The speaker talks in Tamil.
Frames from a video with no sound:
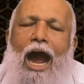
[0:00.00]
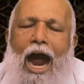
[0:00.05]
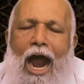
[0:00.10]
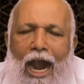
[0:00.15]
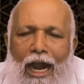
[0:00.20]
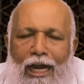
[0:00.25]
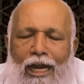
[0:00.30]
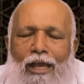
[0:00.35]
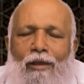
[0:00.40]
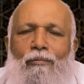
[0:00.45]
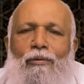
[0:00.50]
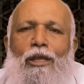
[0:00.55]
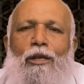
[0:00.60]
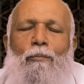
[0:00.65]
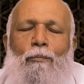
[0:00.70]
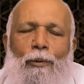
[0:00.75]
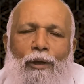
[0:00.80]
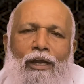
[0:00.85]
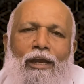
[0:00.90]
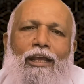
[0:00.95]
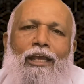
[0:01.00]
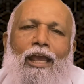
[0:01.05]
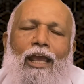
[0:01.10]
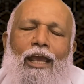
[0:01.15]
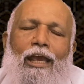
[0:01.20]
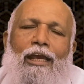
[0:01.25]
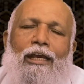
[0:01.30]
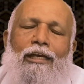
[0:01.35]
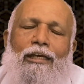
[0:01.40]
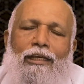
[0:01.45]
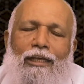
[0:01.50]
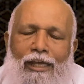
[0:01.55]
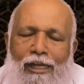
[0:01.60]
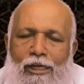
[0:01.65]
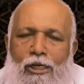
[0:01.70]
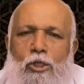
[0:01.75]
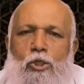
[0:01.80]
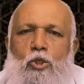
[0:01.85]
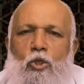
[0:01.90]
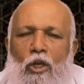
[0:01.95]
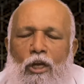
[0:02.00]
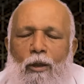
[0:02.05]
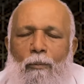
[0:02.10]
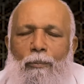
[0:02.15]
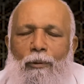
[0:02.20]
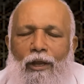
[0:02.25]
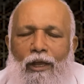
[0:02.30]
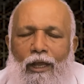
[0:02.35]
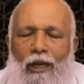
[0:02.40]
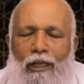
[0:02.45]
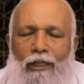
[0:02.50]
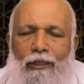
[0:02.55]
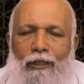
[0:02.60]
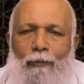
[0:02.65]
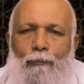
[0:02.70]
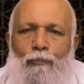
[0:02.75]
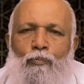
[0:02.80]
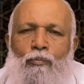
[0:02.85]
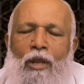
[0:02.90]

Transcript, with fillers: அளவின்படியே என்று சொல்லப்படுகிறது